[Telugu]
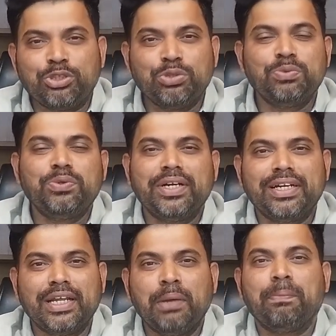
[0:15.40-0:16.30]
పశువు
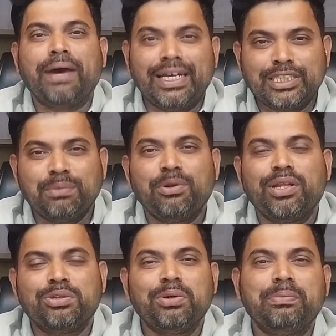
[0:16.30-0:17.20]
అంటే
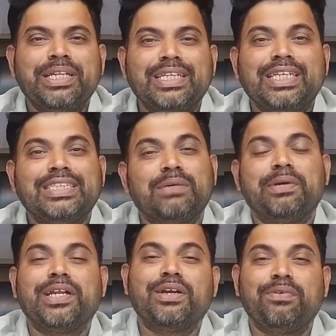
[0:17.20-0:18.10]
పాశములతో
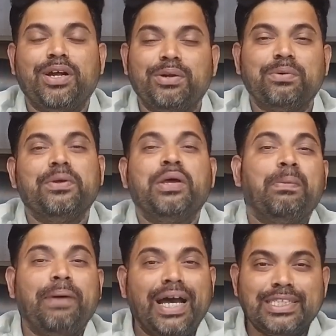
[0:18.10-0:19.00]
బంధించబడిన వాడు
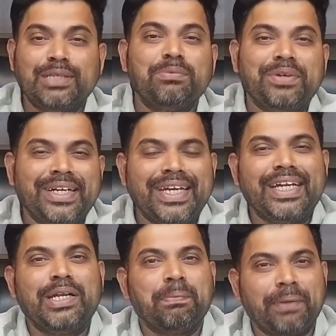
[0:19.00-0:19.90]
పాశము
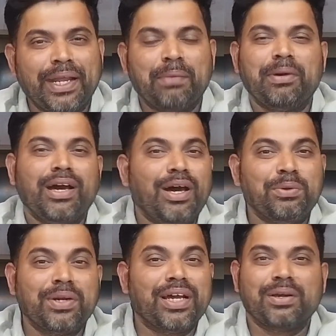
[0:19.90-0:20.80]
అంటే ఏంటి ప్రేమ
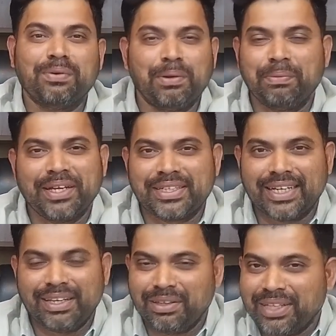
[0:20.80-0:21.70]
అనురాగం
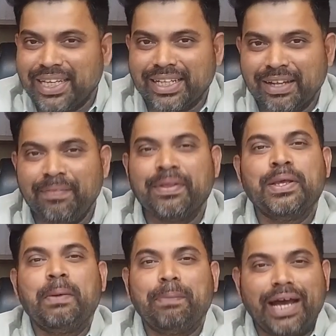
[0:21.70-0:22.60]
అపేక్ష ఇది కదా
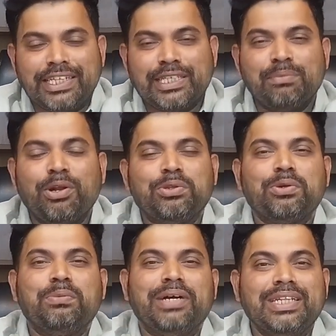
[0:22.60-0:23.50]

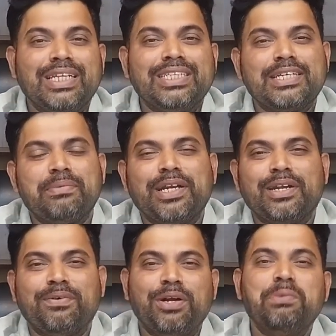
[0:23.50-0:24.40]
పాశములతో
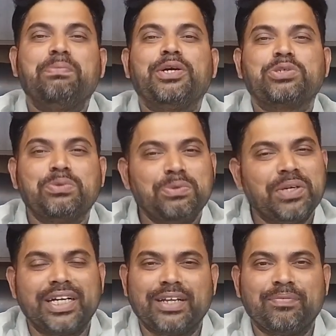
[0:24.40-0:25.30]
బంధించబడిన వాడు
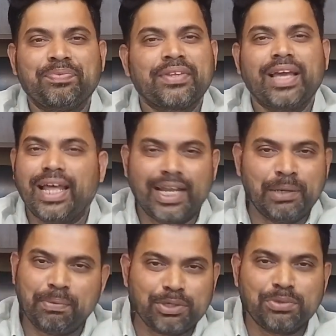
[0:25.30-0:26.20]
పశువు నట
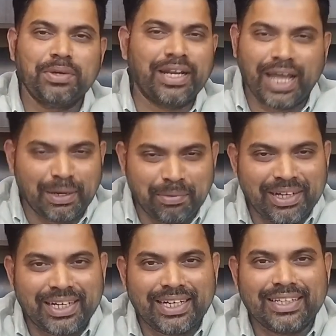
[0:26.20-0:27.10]
అని పశువు అని
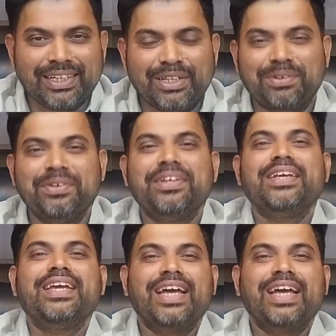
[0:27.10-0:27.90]
అనమంటం లేదు నేను